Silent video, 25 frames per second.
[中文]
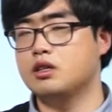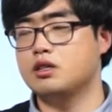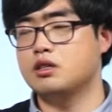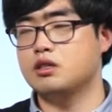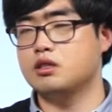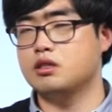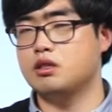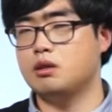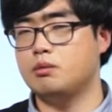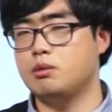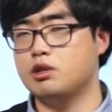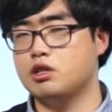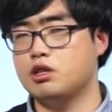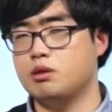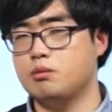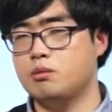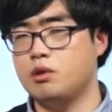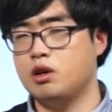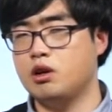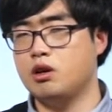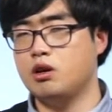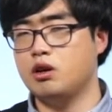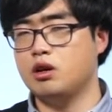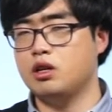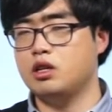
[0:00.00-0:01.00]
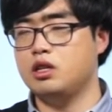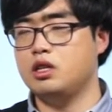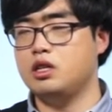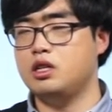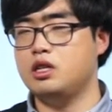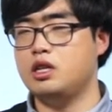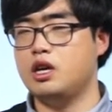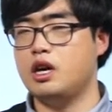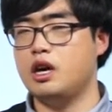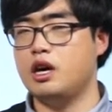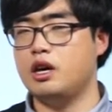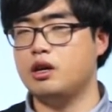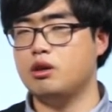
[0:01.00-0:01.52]
什么什么
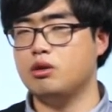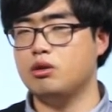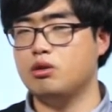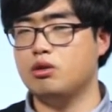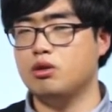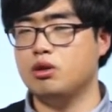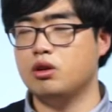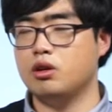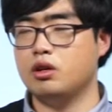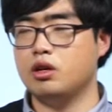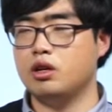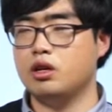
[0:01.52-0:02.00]
也有